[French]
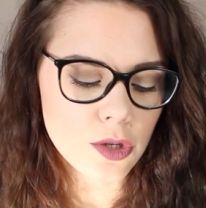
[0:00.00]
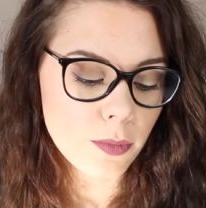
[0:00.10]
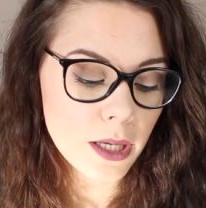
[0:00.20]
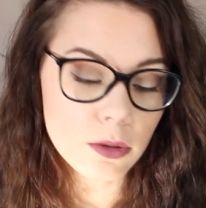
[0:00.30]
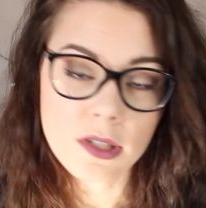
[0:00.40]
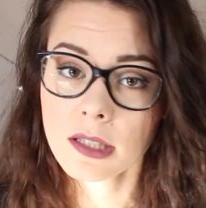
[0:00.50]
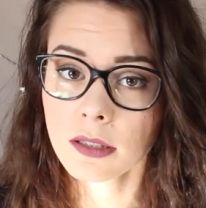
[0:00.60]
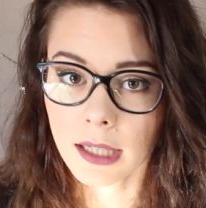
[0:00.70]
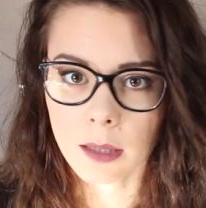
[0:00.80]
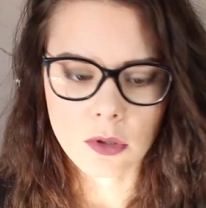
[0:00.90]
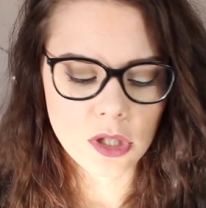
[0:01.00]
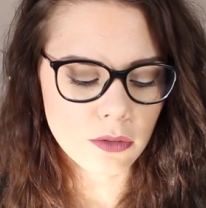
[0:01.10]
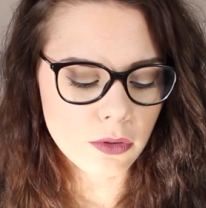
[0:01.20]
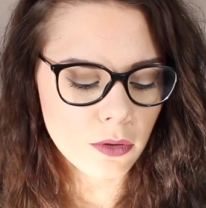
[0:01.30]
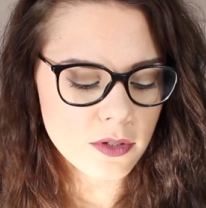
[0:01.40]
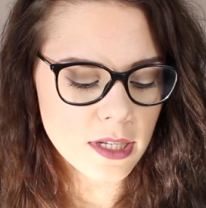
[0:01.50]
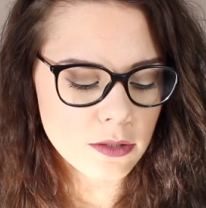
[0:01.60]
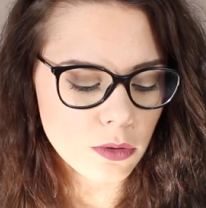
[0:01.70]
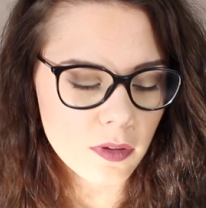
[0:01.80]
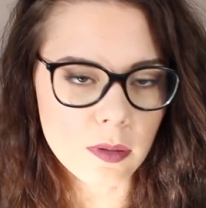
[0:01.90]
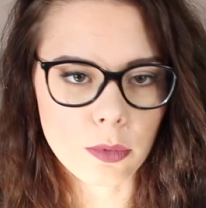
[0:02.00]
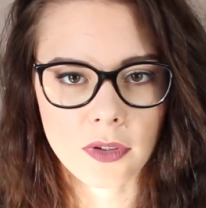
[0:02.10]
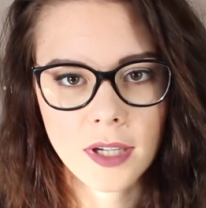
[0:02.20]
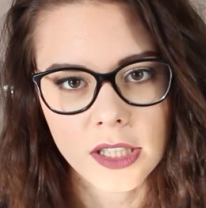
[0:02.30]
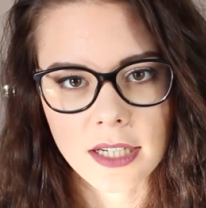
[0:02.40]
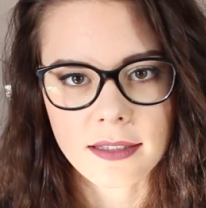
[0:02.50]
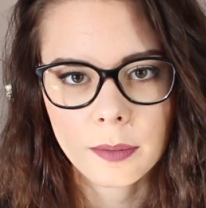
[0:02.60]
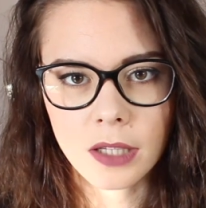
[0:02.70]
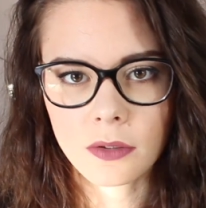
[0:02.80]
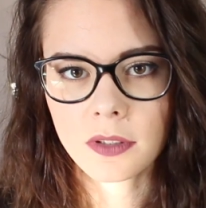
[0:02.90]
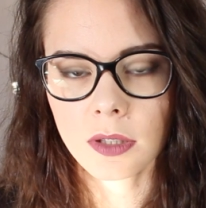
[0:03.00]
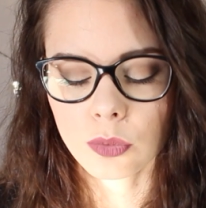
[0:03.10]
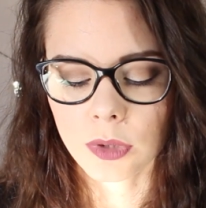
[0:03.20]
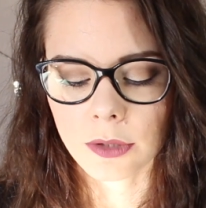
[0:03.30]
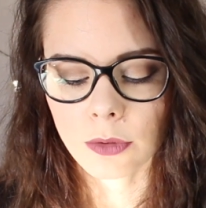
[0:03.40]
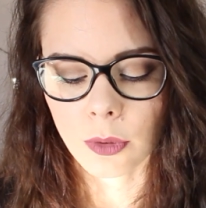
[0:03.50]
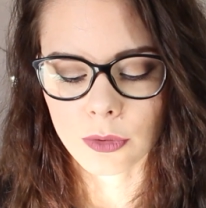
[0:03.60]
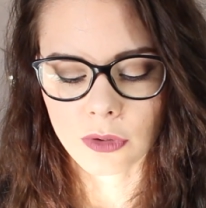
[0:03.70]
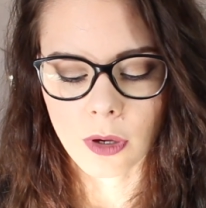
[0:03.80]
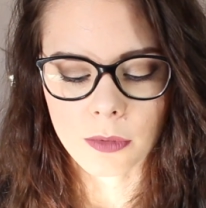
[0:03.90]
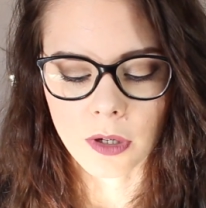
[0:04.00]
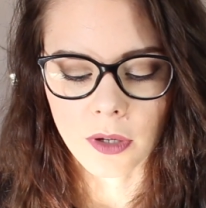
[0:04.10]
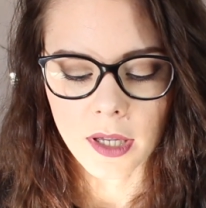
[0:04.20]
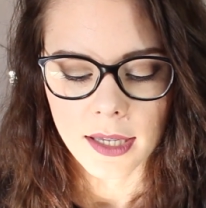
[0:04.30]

je mets aussi une crème de chez Florence Nature, c'est pour ça que je les ai présentées toutes les deux ensemble.